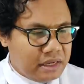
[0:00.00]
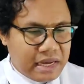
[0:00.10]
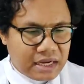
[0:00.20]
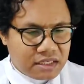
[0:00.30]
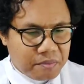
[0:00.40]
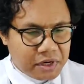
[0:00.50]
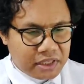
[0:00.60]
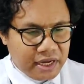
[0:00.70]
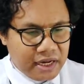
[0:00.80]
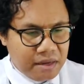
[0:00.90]
Yang
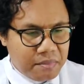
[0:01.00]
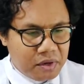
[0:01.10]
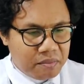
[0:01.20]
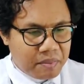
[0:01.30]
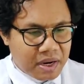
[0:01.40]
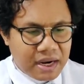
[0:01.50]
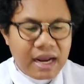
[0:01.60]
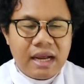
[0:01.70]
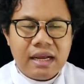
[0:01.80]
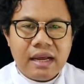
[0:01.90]
seperti ini belum
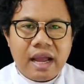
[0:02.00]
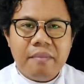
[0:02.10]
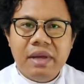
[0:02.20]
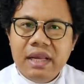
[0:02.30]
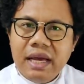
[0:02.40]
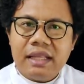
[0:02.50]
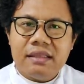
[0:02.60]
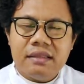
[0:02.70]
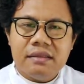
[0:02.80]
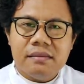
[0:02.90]
pernah kami
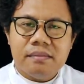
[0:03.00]
lihat.